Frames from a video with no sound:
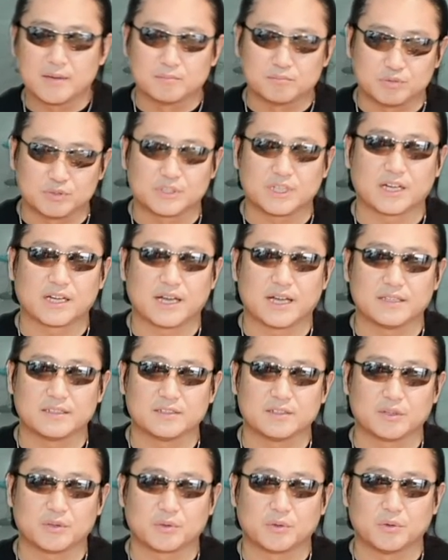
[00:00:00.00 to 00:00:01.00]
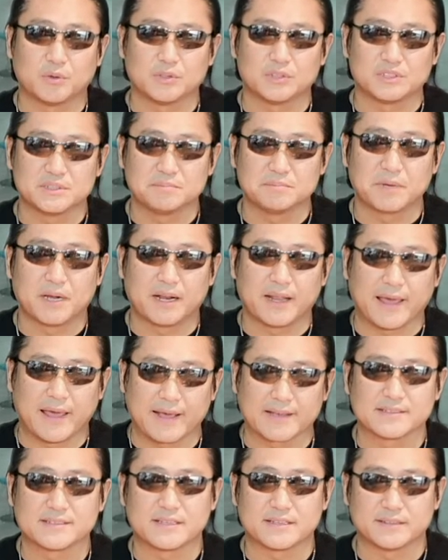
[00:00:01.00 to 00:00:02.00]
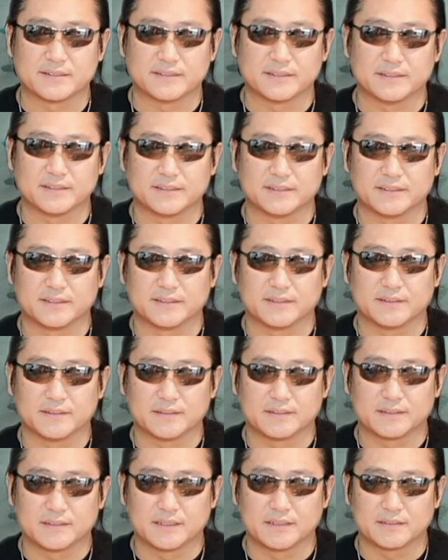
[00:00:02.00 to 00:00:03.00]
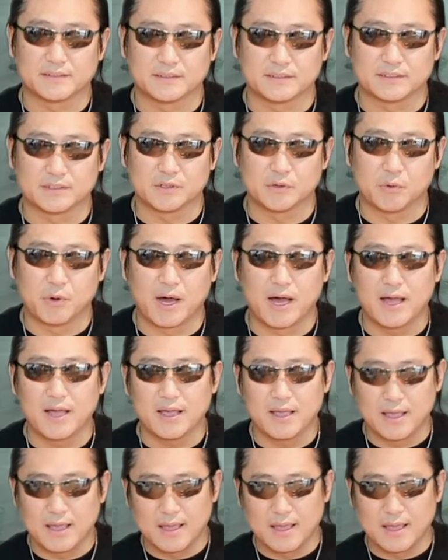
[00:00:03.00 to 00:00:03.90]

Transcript: 부착하는 것도 신발 액세서리거든요. 그래서 그와